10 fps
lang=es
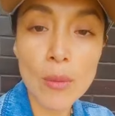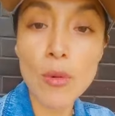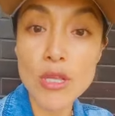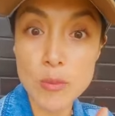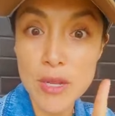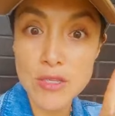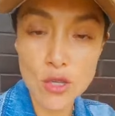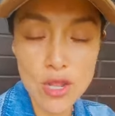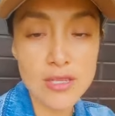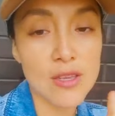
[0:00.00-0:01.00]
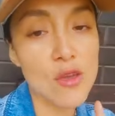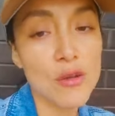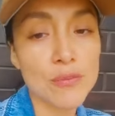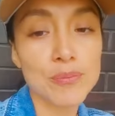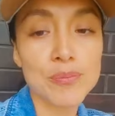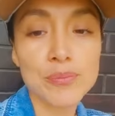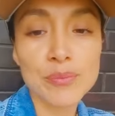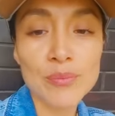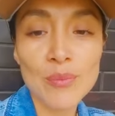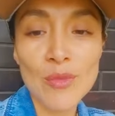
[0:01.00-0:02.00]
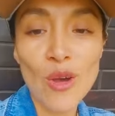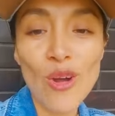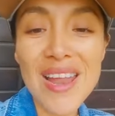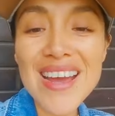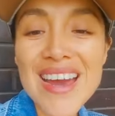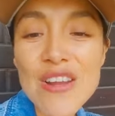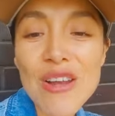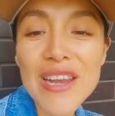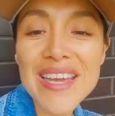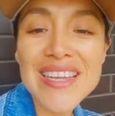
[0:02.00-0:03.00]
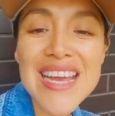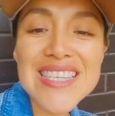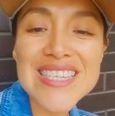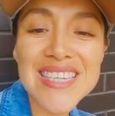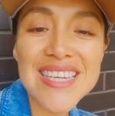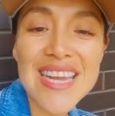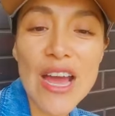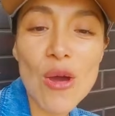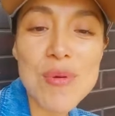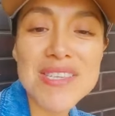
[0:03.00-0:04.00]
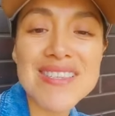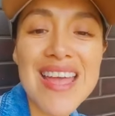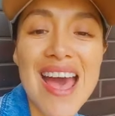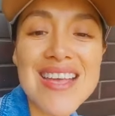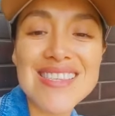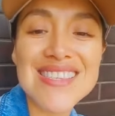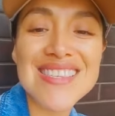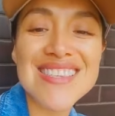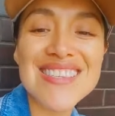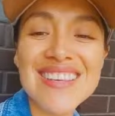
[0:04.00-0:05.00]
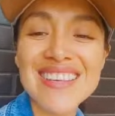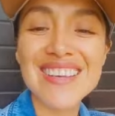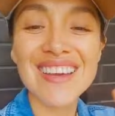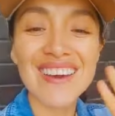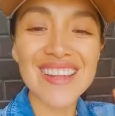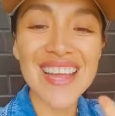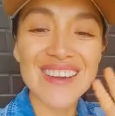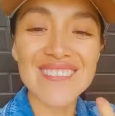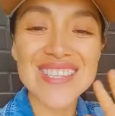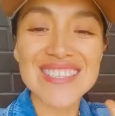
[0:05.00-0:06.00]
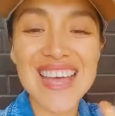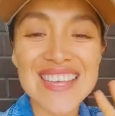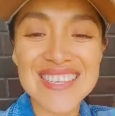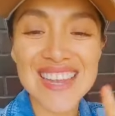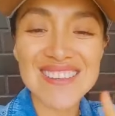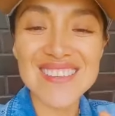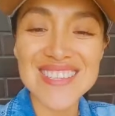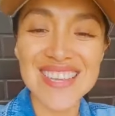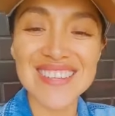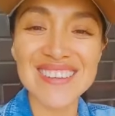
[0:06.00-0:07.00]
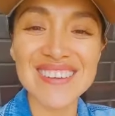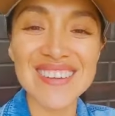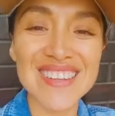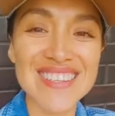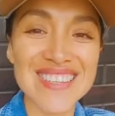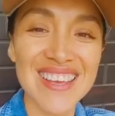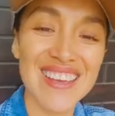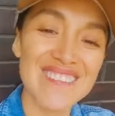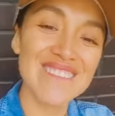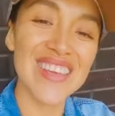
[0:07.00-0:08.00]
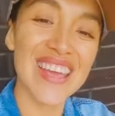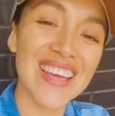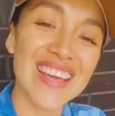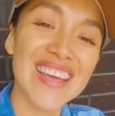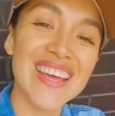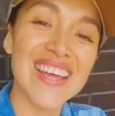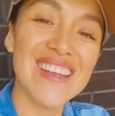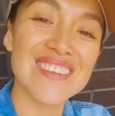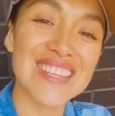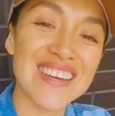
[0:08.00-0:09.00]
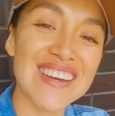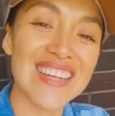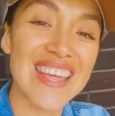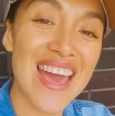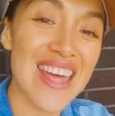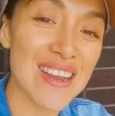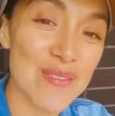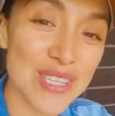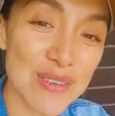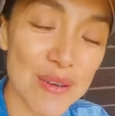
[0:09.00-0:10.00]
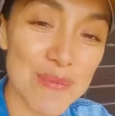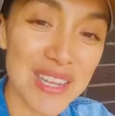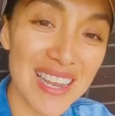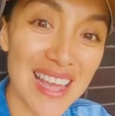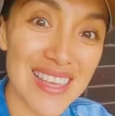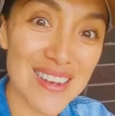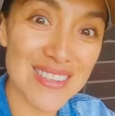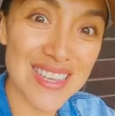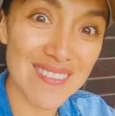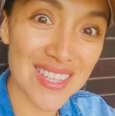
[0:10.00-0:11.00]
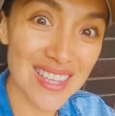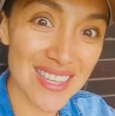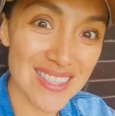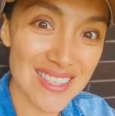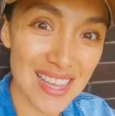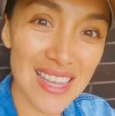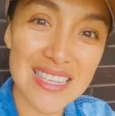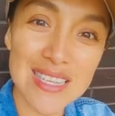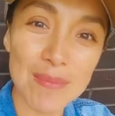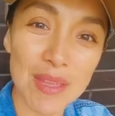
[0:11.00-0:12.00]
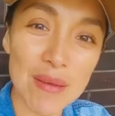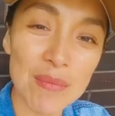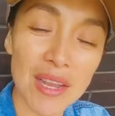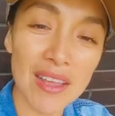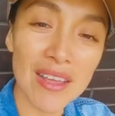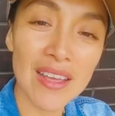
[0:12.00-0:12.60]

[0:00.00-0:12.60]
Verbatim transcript: por inspiración del Señor. Hola Carolina Chira, ¿cómo estás? Hola, ¿cómo estás? Saludos a todos. Bien, los tengo que dejar, hermosa familia. Ya lo saben, 16 de septiembre